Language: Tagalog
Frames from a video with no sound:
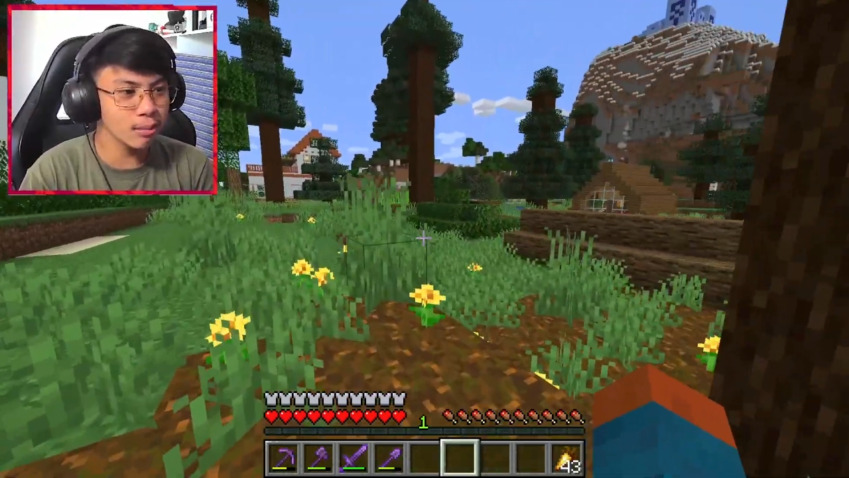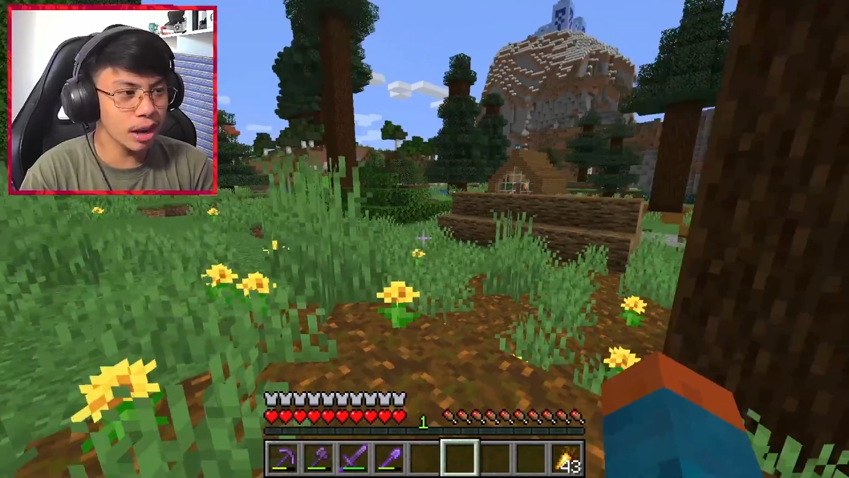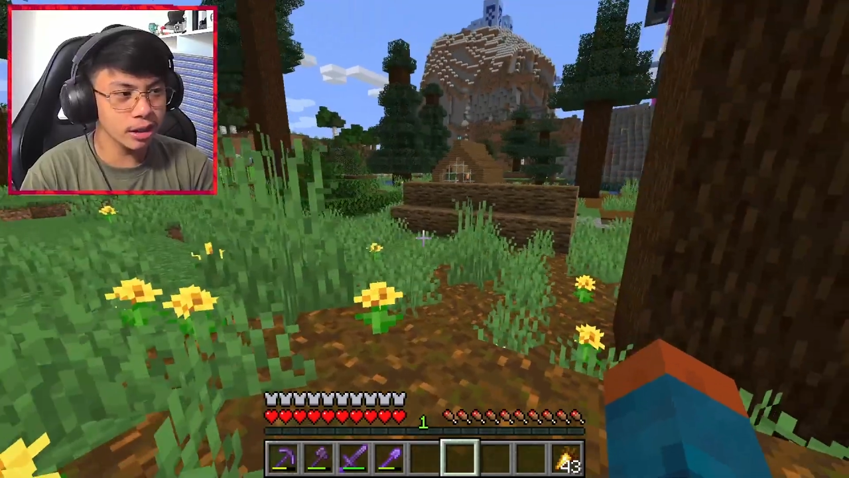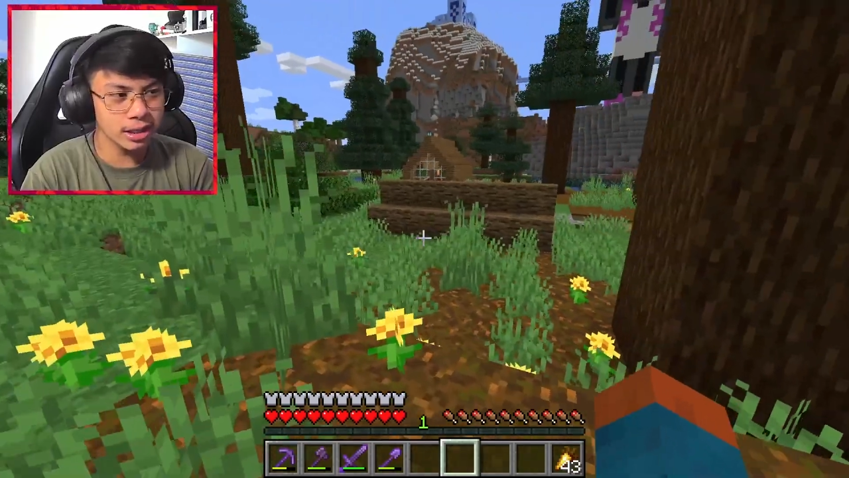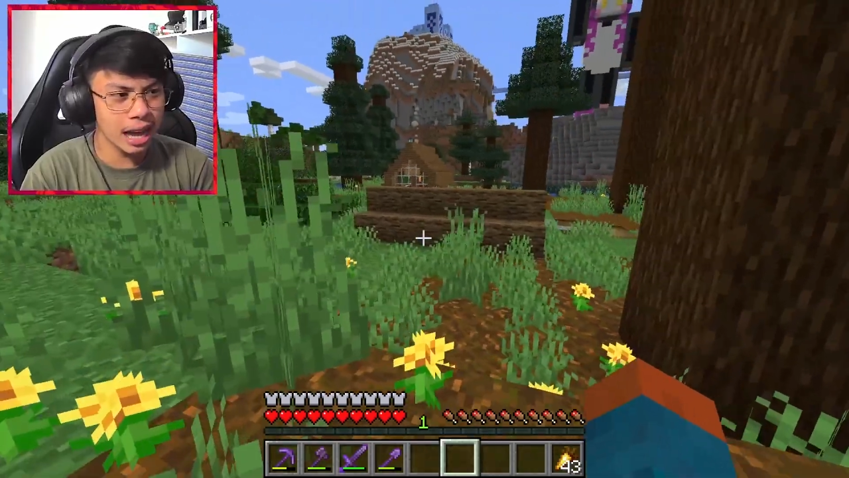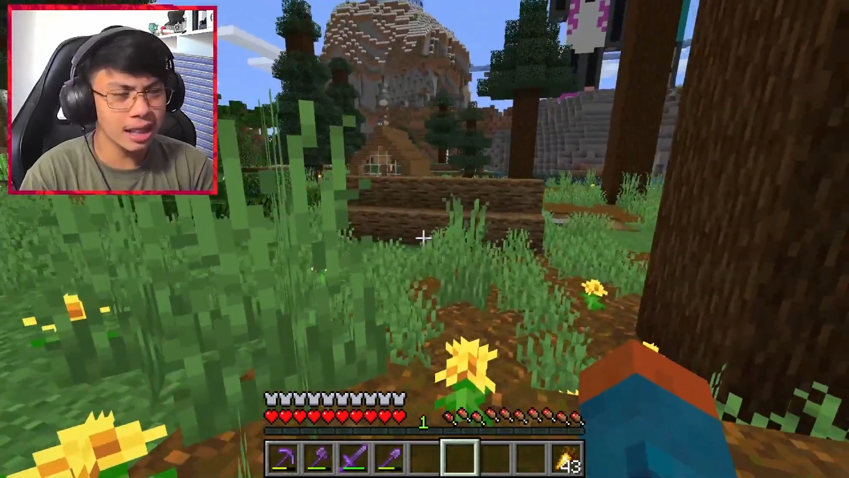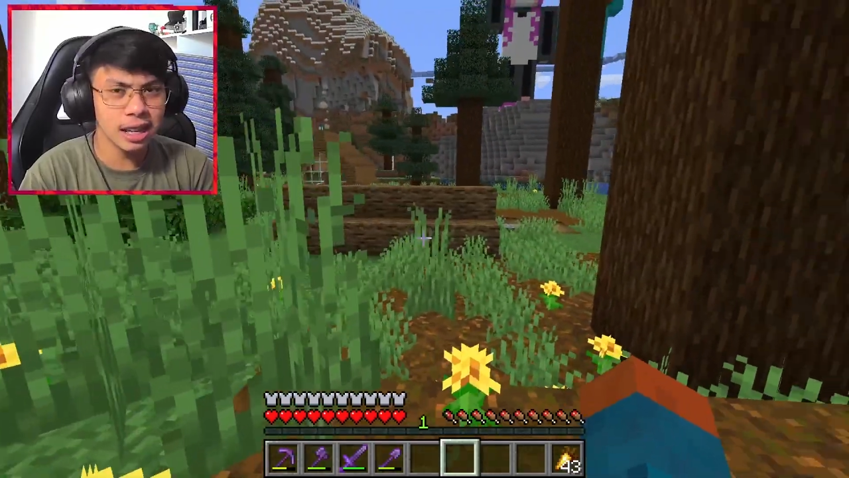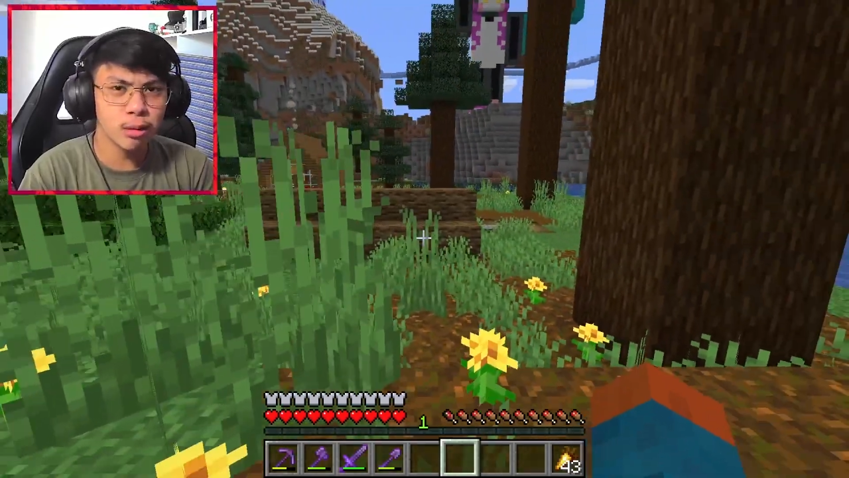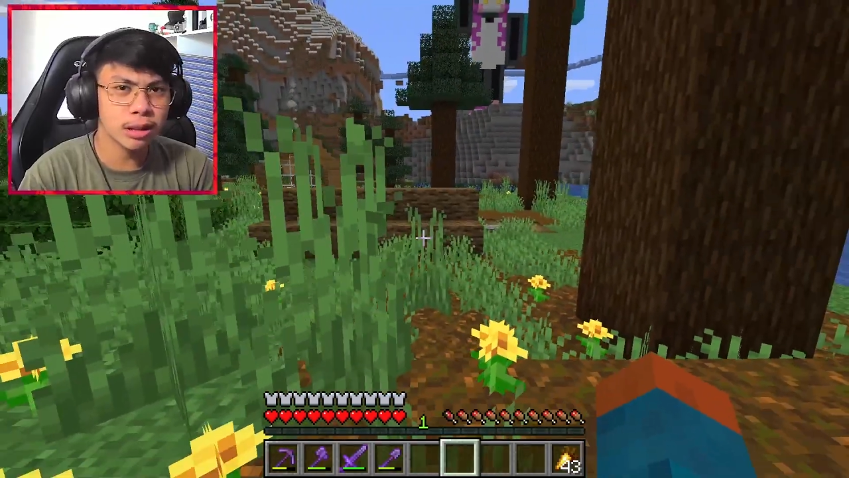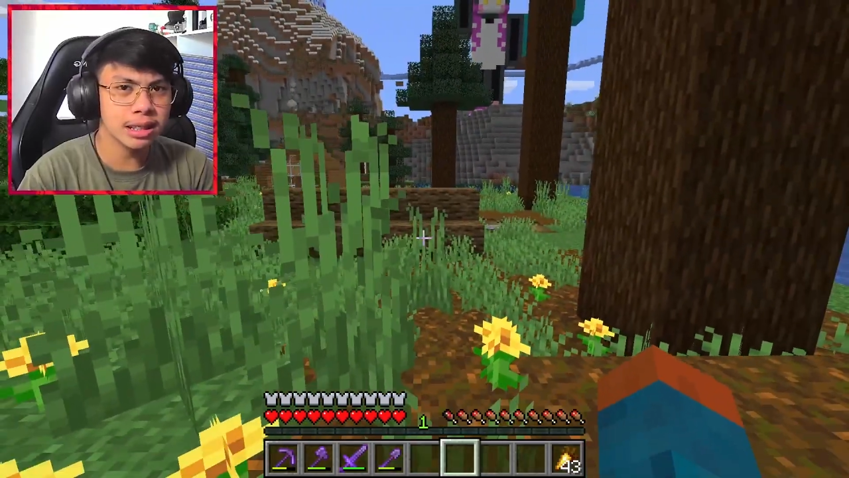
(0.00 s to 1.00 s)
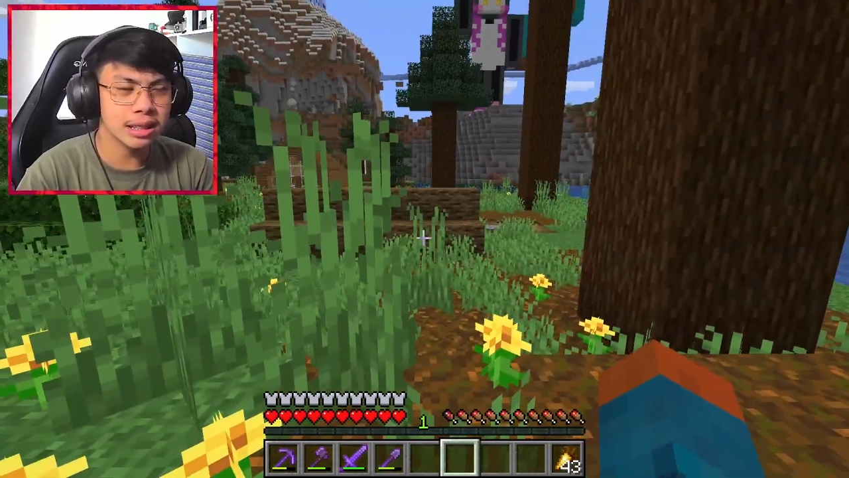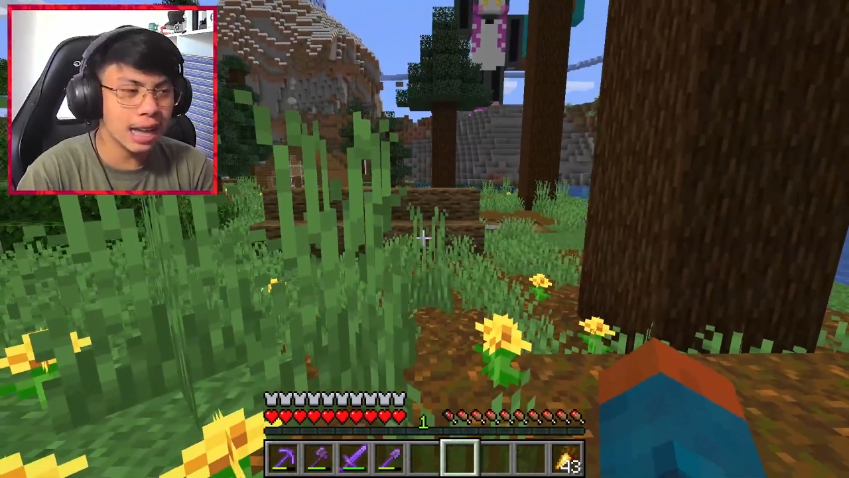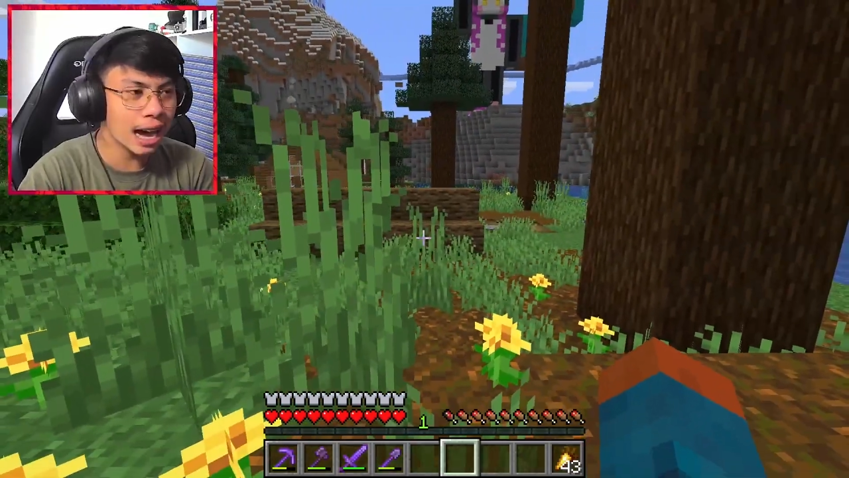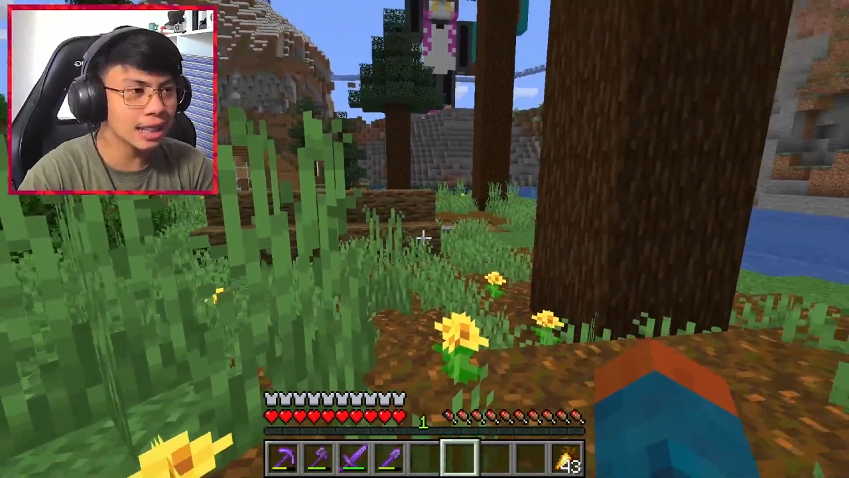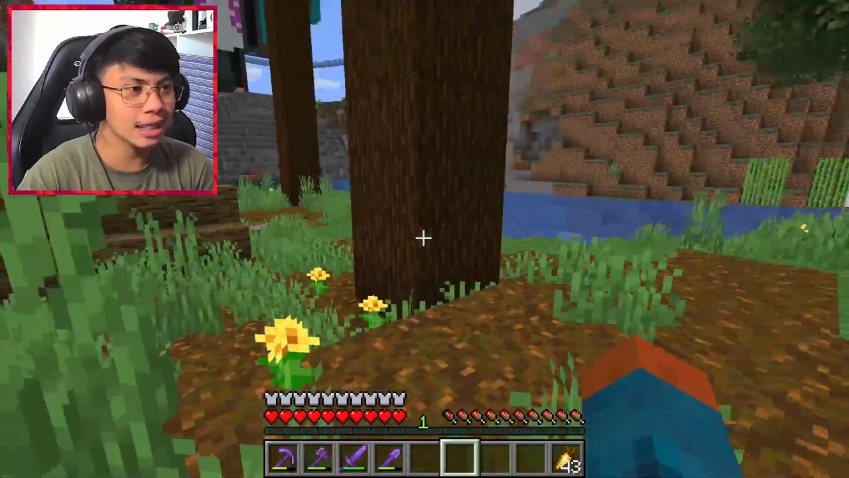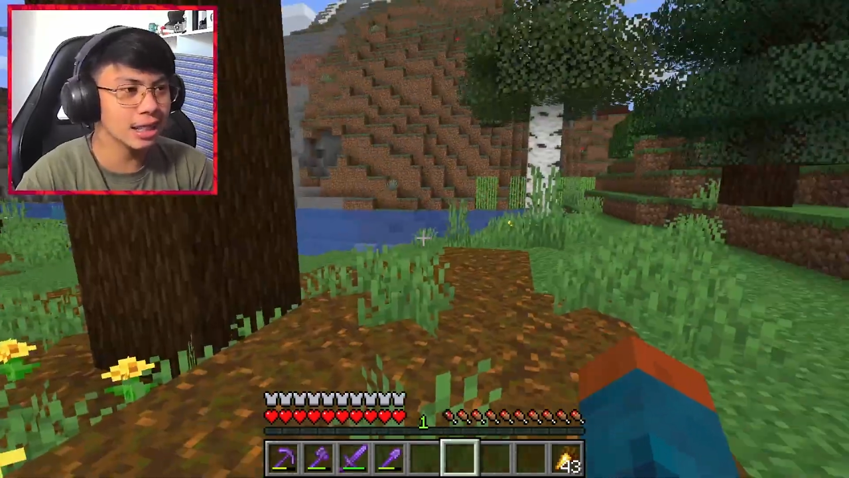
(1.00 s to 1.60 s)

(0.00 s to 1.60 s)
Meron na tayong dalawang tindahan